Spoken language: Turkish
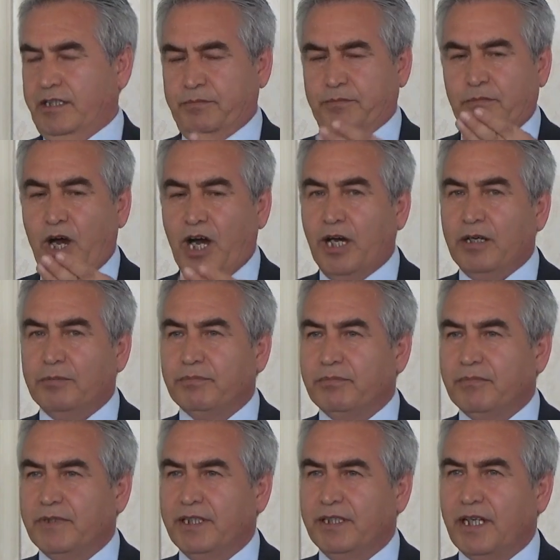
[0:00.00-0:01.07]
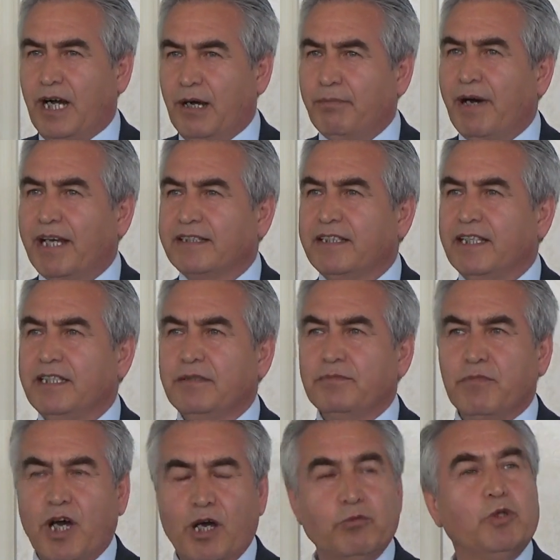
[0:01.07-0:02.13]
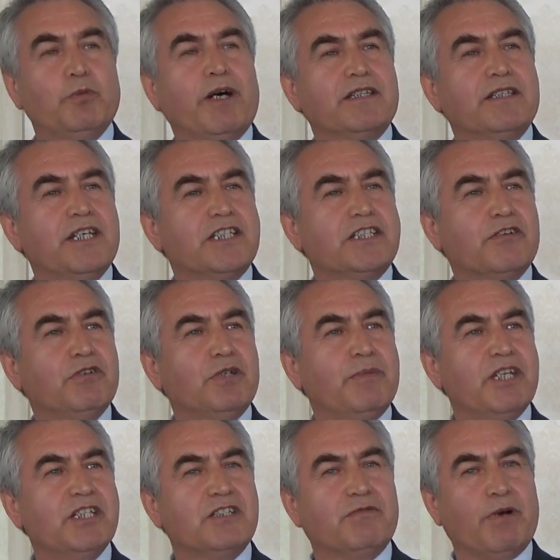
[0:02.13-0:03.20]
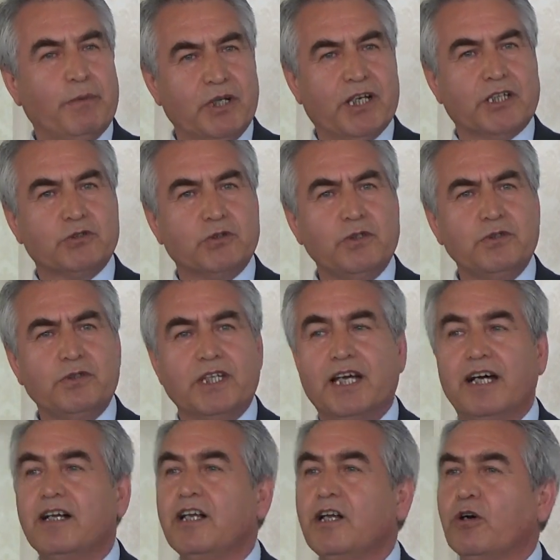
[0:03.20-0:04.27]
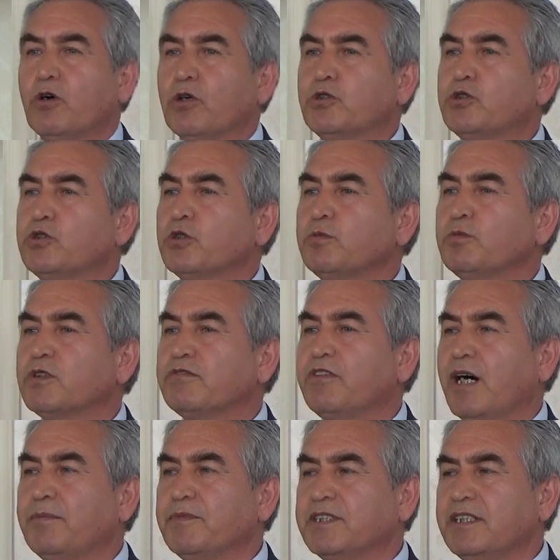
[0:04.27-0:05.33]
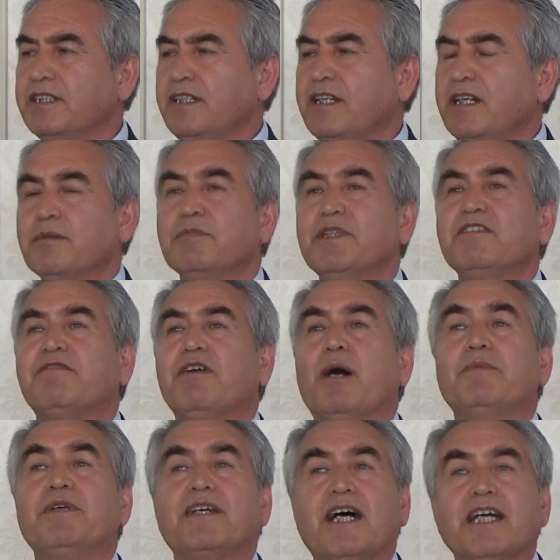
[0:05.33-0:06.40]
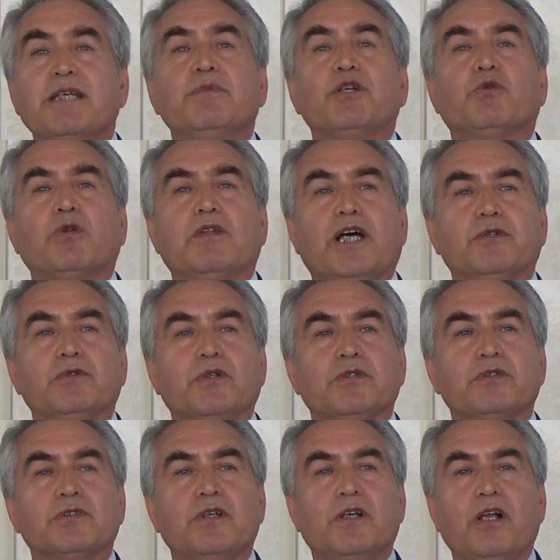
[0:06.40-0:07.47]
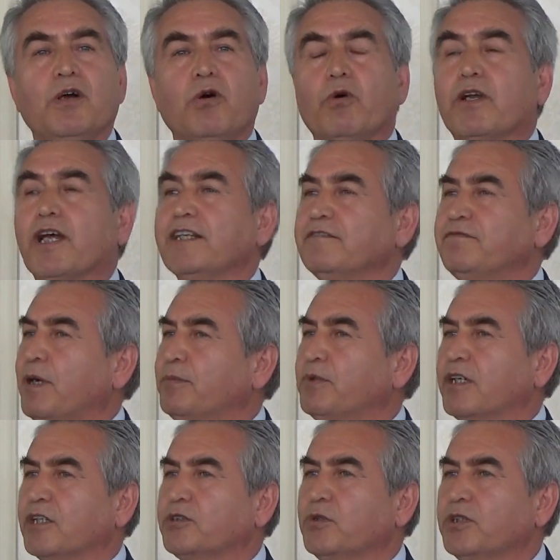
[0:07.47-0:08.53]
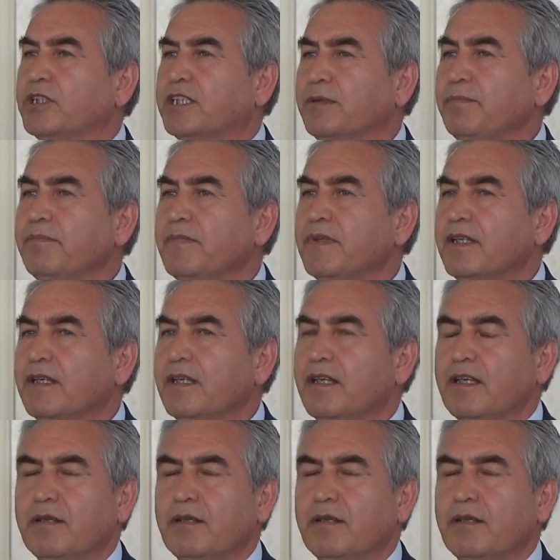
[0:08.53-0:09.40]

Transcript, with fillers: hani ma, e, ham maddeyi mamul maddeye çevirme işi fabrikasyondur ya. O küçük mutfağımızı bir fabrika gibi kullanıyoruz. Oranın fabrikatörü kim?